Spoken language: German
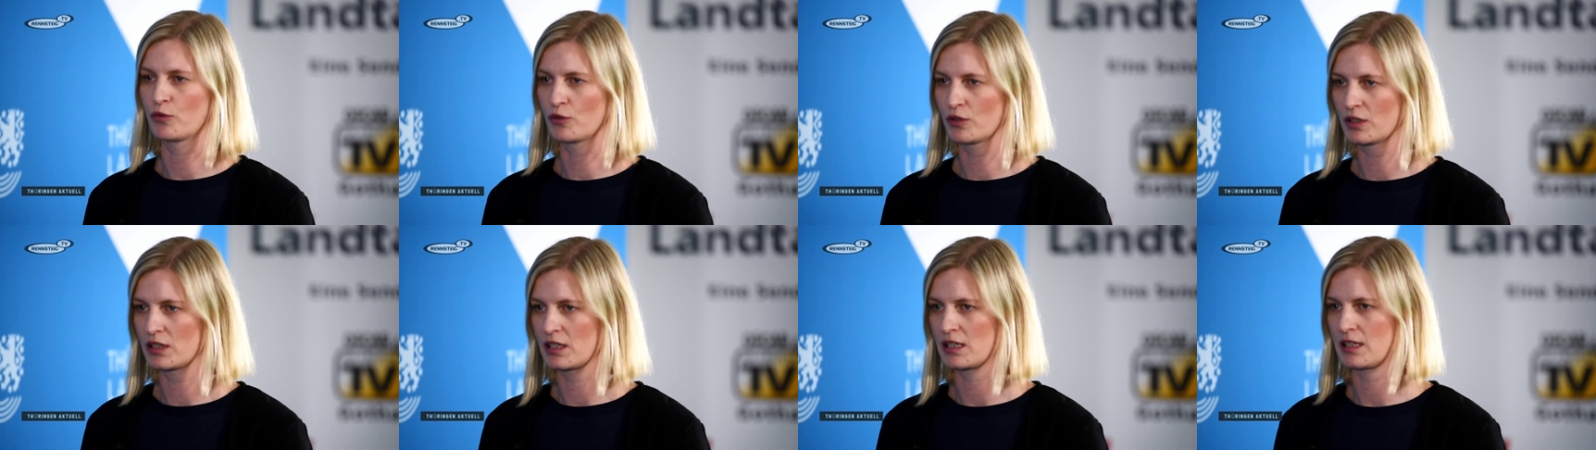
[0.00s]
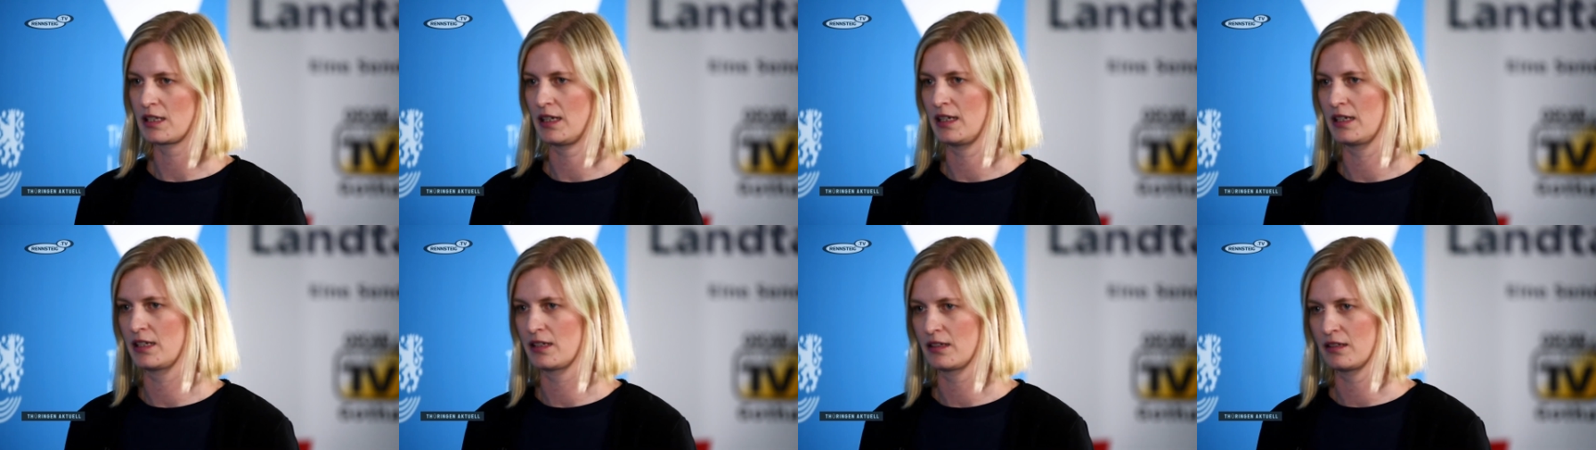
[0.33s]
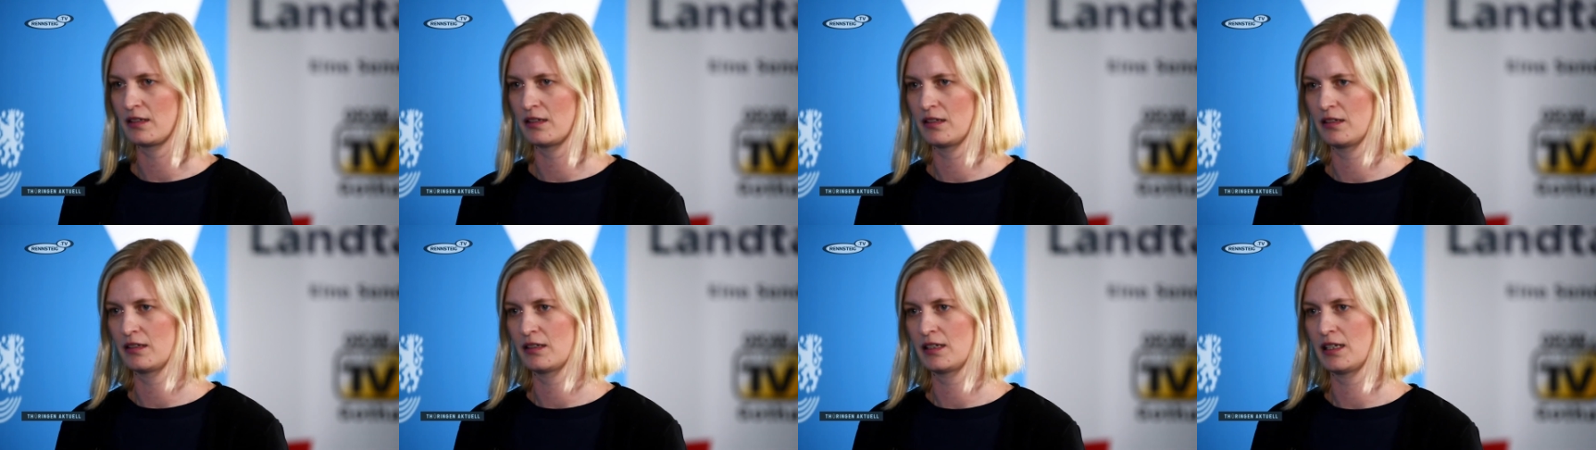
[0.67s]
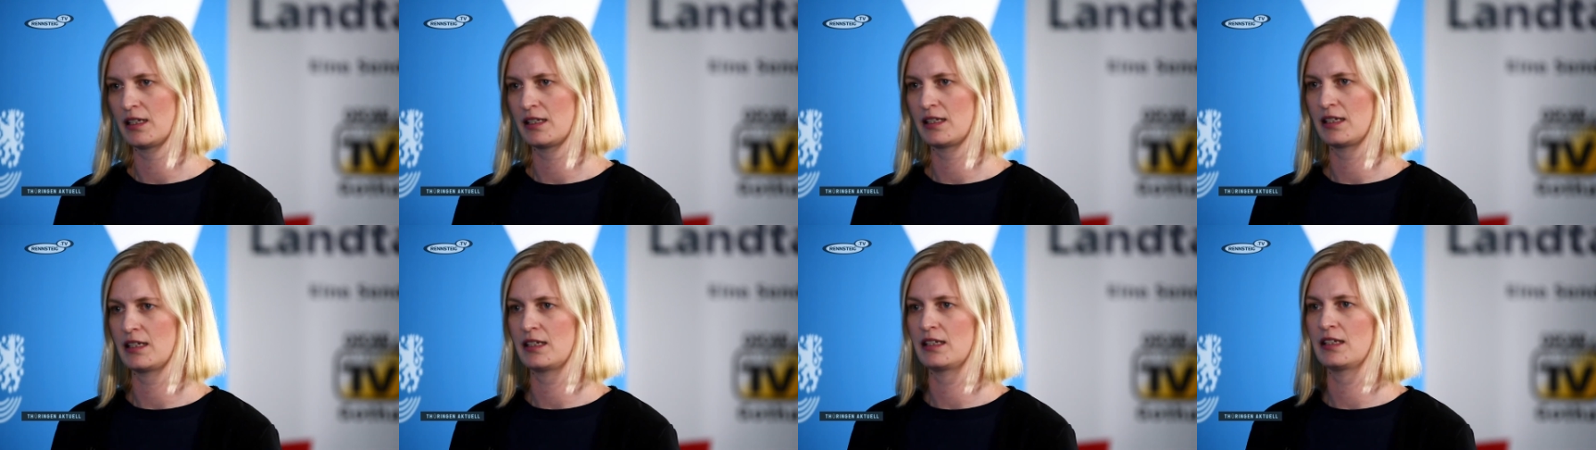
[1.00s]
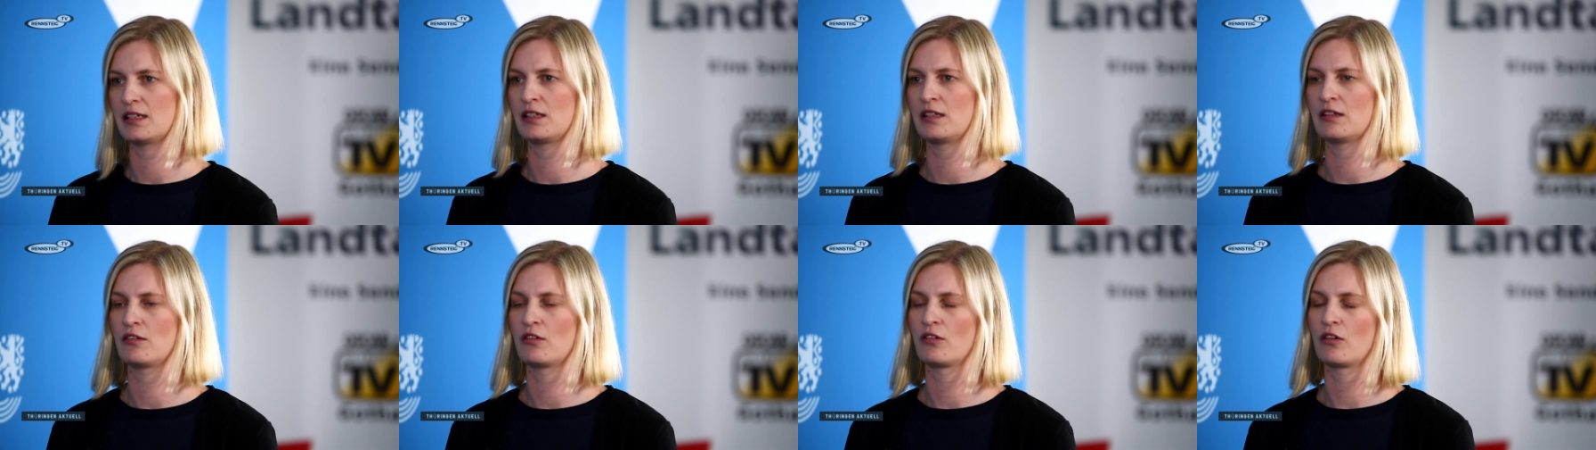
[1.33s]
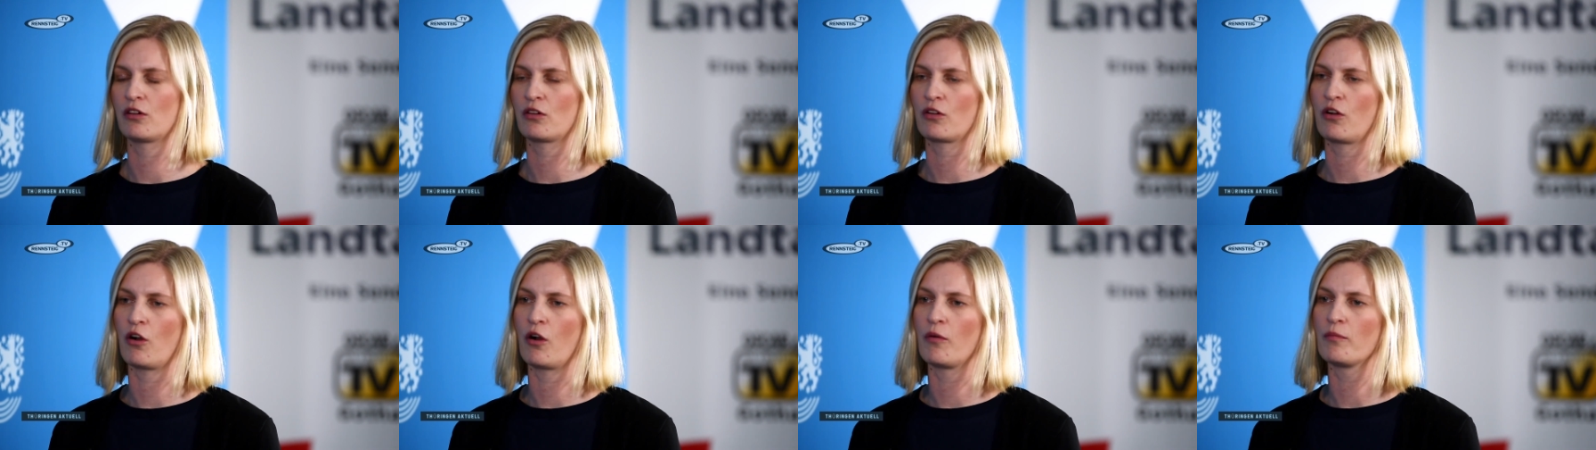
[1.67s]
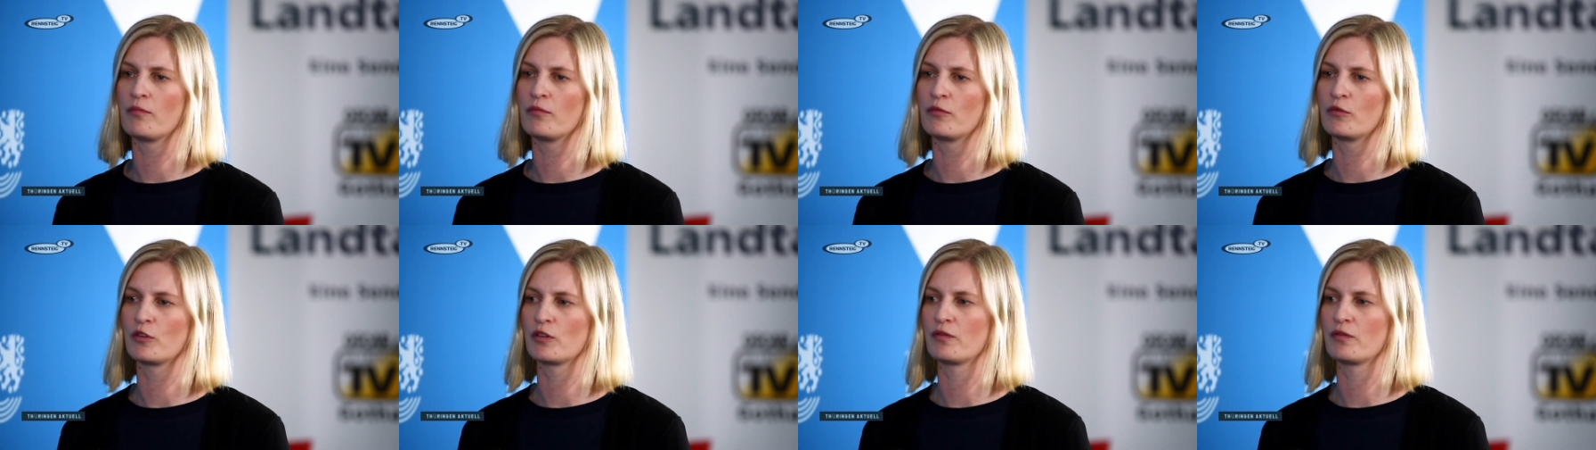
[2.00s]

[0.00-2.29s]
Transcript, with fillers: Bundesseite tatsächlich noch kommen.